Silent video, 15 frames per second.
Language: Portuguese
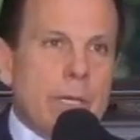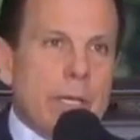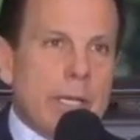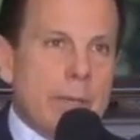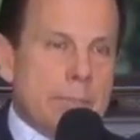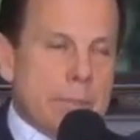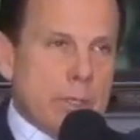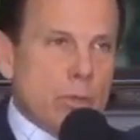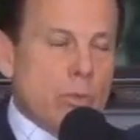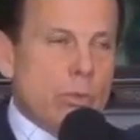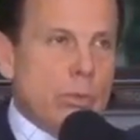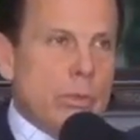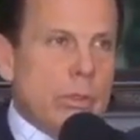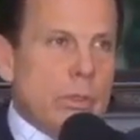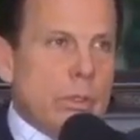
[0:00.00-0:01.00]

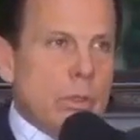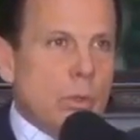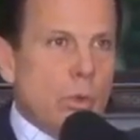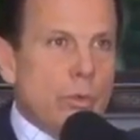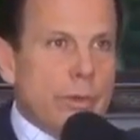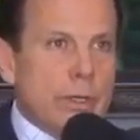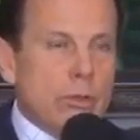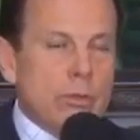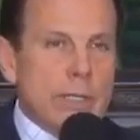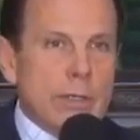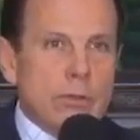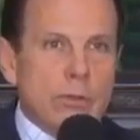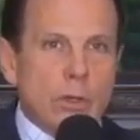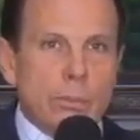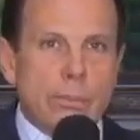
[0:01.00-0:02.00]
Repito, o governo do Estado
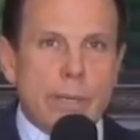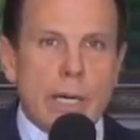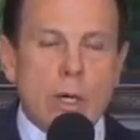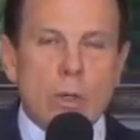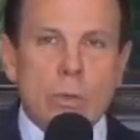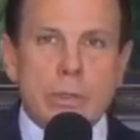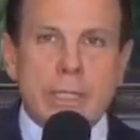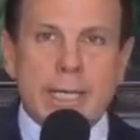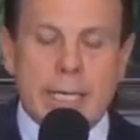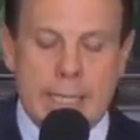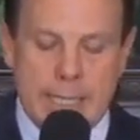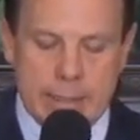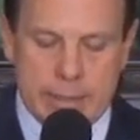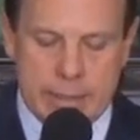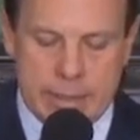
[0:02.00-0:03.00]
de São Paulo
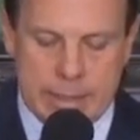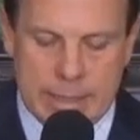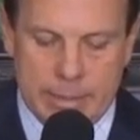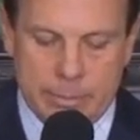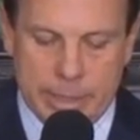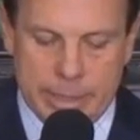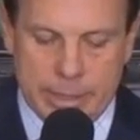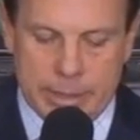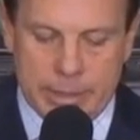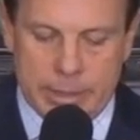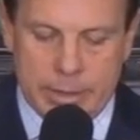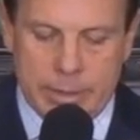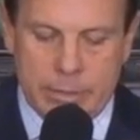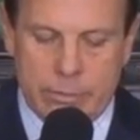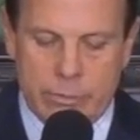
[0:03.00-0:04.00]
decreta amanhã,
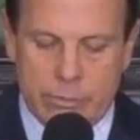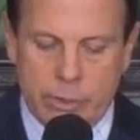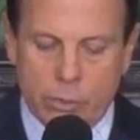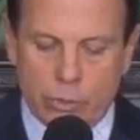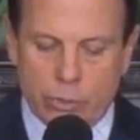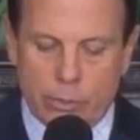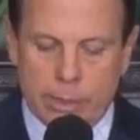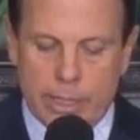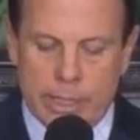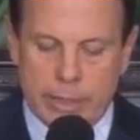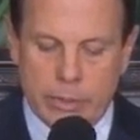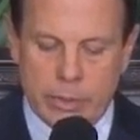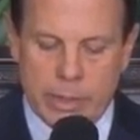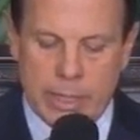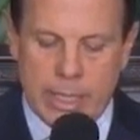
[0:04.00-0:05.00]
5 de
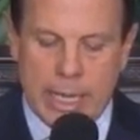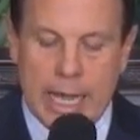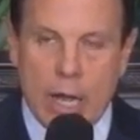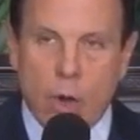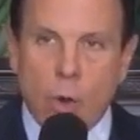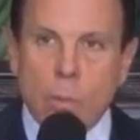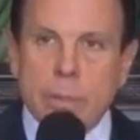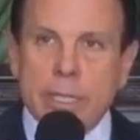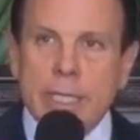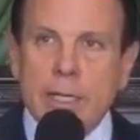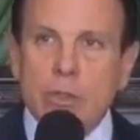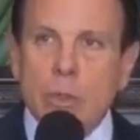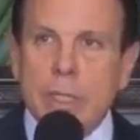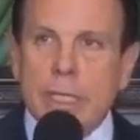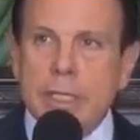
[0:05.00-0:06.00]
maio, a
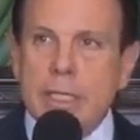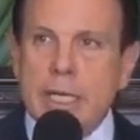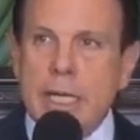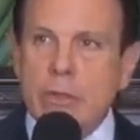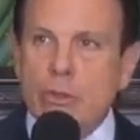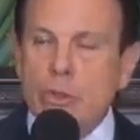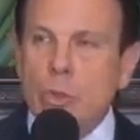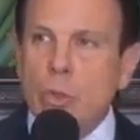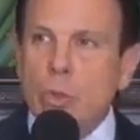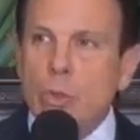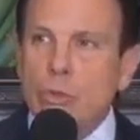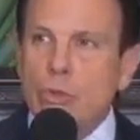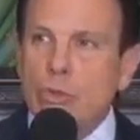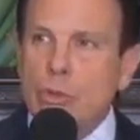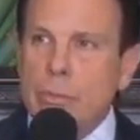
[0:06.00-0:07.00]
obrigatoriedade no
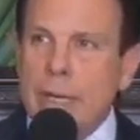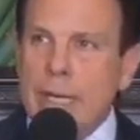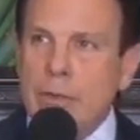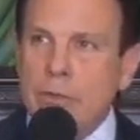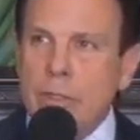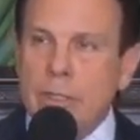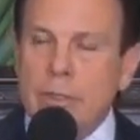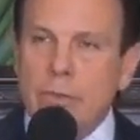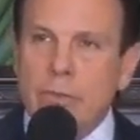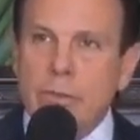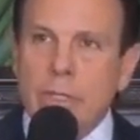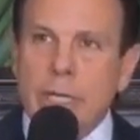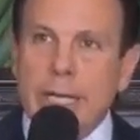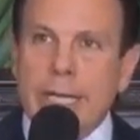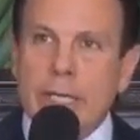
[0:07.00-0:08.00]
uso de máscaras
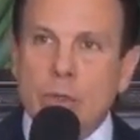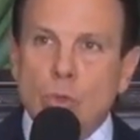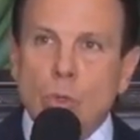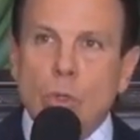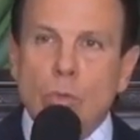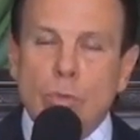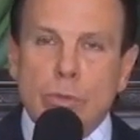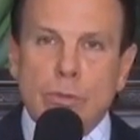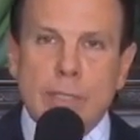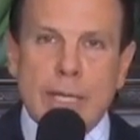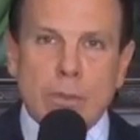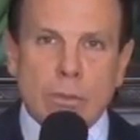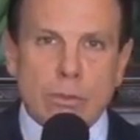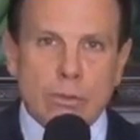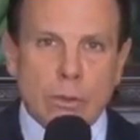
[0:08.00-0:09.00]
em todo o
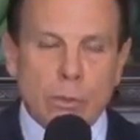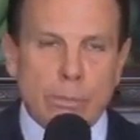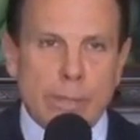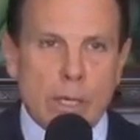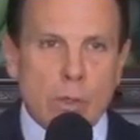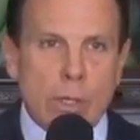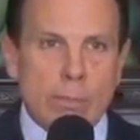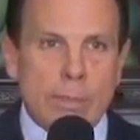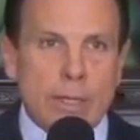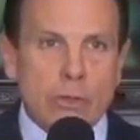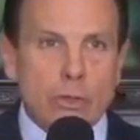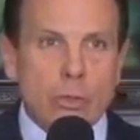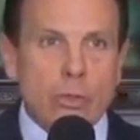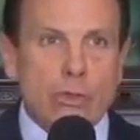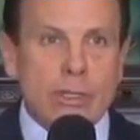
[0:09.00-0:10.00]
Estado de São Paulo a
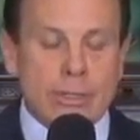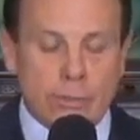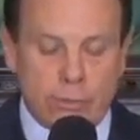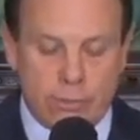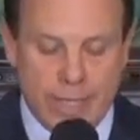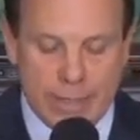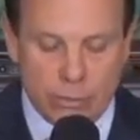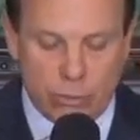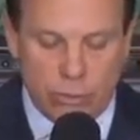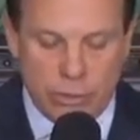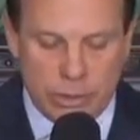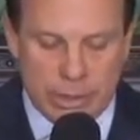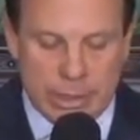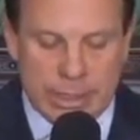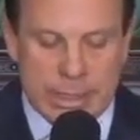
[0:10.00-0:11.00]
partir do dia
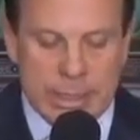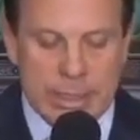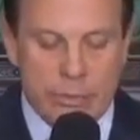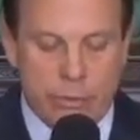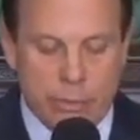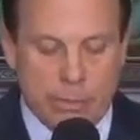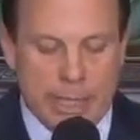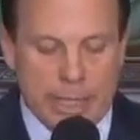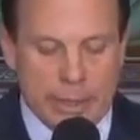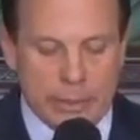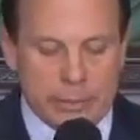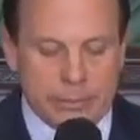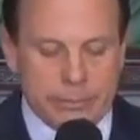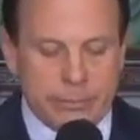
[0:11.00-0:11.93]
7 de maio.